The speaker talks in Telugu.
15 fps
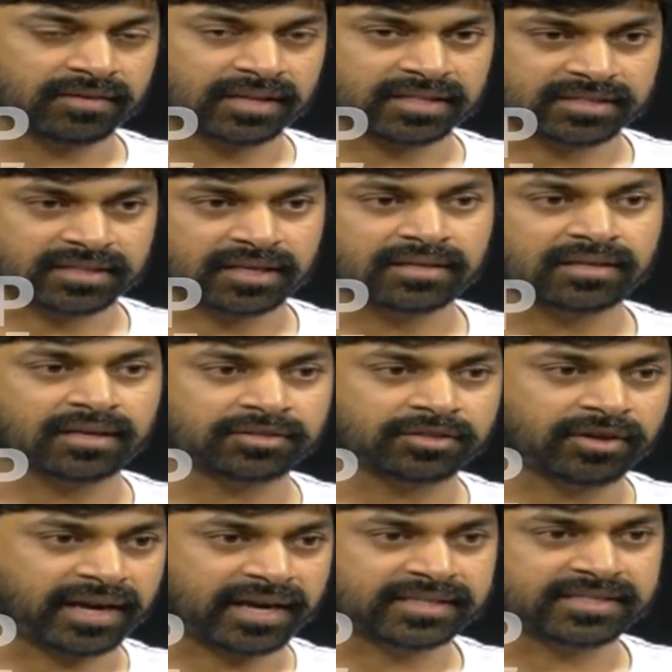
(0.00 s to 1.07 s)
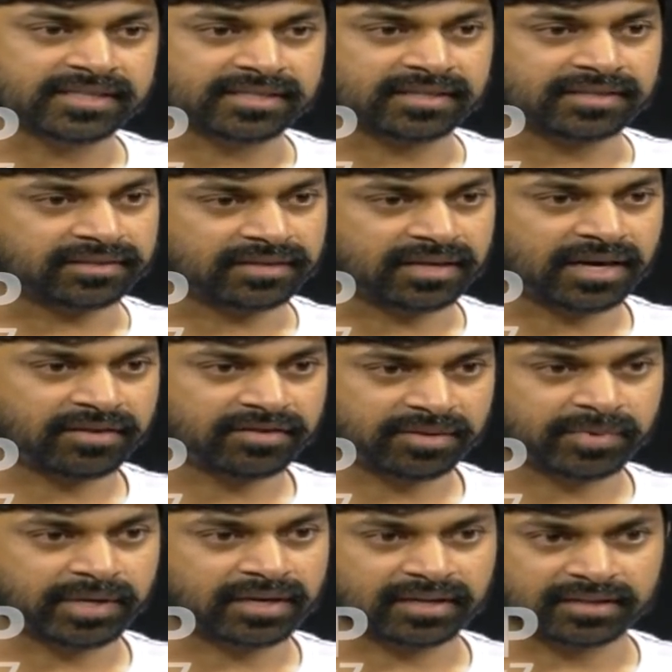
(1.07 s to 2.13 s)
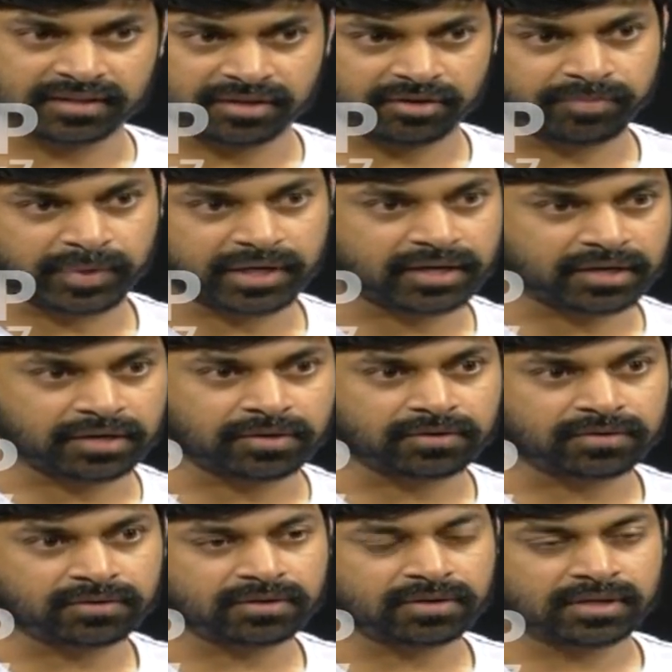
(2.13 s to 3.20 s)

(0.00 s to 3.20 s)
వాళ్ళ సన్ అందులో యాక్ట్ చేశాడు ఆడవారి మాటల కథలో పిల్లల్లో